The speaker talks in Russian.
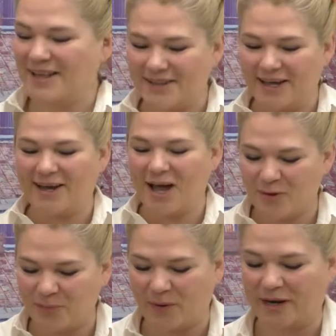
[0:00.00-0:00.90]
Да, и
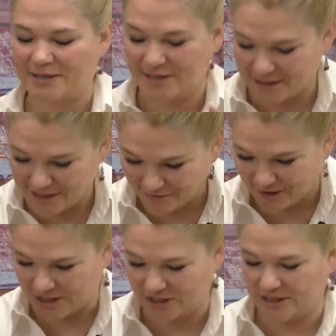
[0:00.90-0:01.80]
какой партии, это
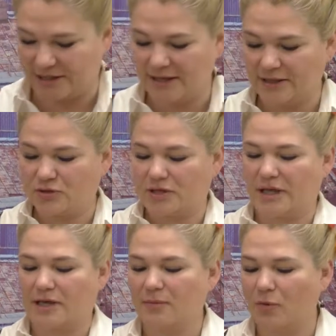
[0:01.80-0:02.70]
неважно, да,
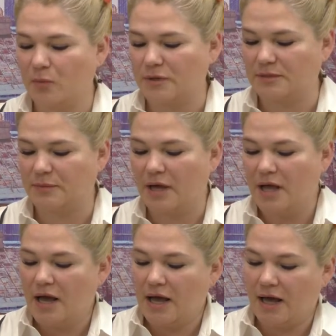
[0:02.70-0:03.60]
таким образом
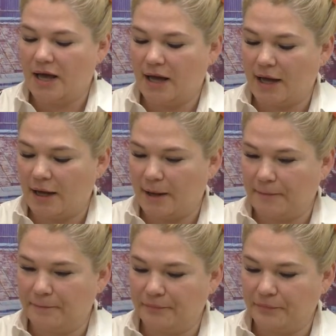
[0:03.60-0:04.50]

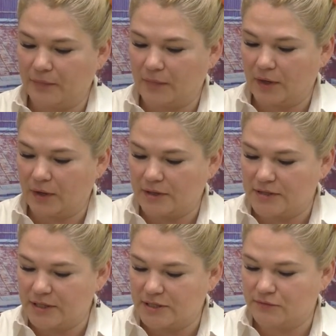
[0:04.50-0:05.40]

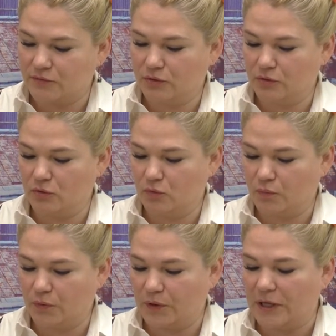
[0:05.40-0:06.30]
действует,
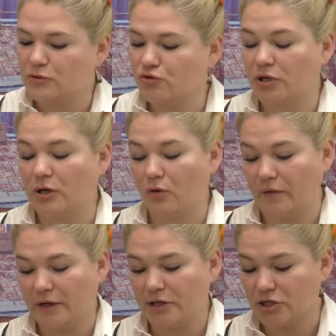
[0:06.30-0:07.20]
ну, есть очень
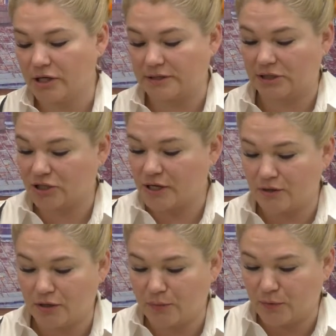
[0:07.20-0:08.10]
клевая книжка, к
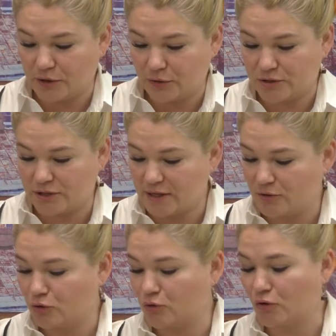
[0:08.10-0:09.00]
сожалению, не мы ее издали,
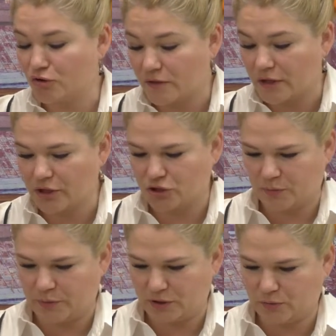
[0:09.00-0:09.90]
но это художественная
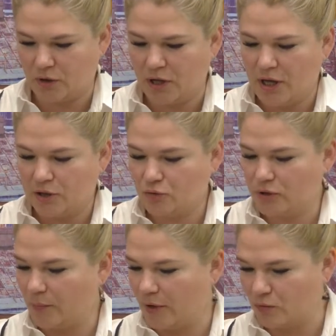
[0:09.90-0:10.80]
книжка, поэтому тут
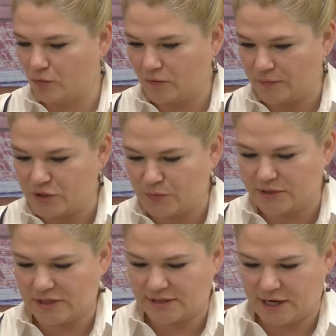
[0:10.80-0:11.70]
я могу ее вообще
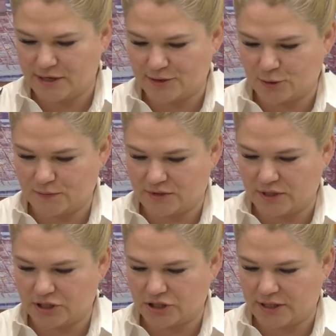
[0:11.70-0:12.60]
без зазрения совести
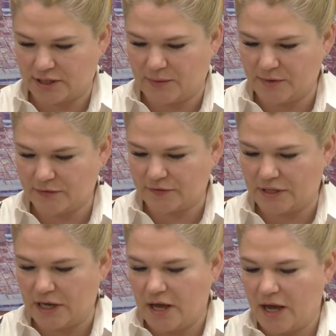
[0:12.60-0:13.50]
даже
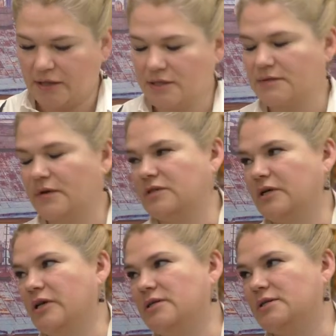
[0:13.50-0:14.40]
рекламировать. Она называется
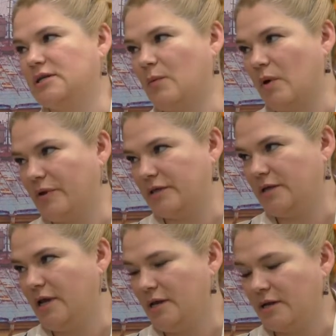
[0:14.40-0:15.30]
«Кризис
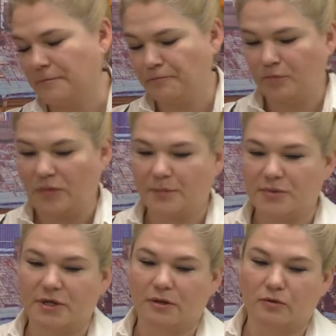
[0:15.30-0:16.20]
самоопределения».
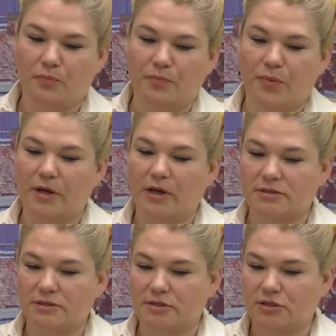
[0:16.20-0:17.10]
Написал ее
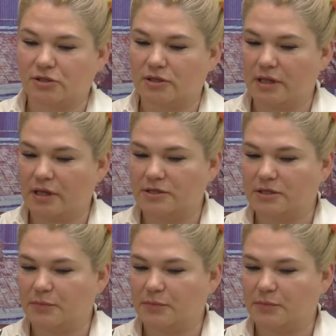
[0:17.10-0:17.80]
прекрасный совершенно английский